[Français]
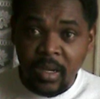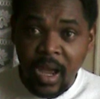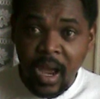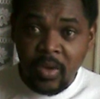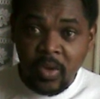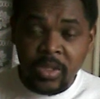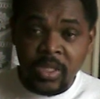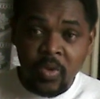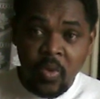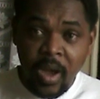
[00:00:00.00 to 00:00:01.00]
À cause
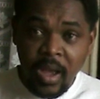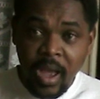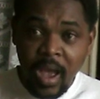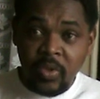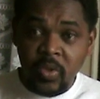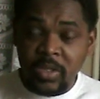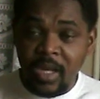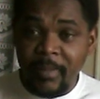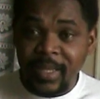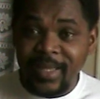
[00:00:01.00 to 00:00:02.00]
de quoi À cause
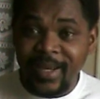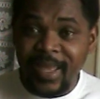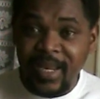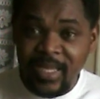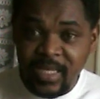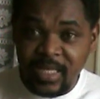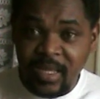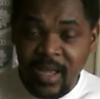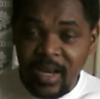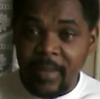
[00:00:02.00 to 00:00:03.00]
des matérialistes.
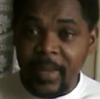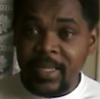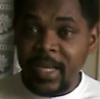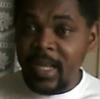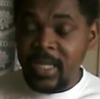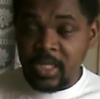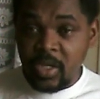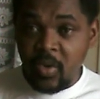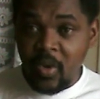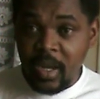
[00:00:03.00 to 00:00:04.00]
La matérialiste,
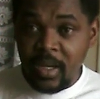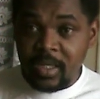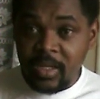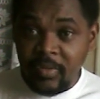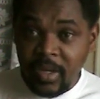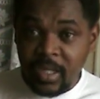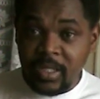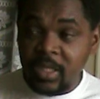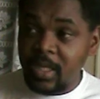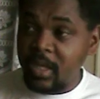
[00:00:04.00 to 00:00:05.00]
quoi C'est vrai que le
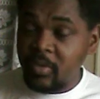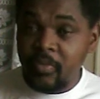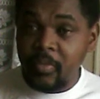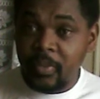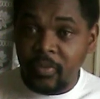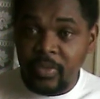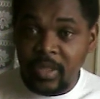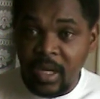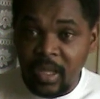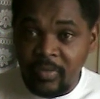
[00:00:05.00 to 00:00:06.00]
Seigneur, a dit il faut
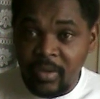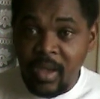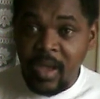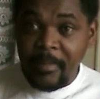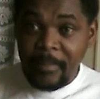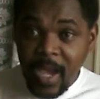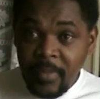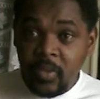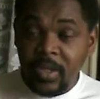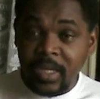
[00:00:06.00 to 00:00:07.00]
profiter de la vie.
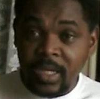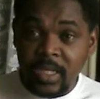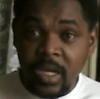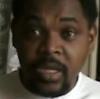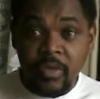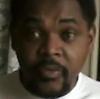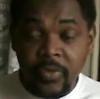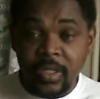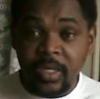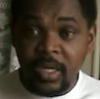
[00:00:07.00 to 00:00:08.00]
Même nous, les chrétiens, il faut
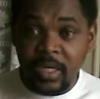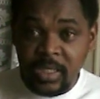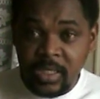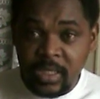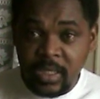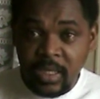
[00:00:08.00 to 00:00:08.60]
être réaliste.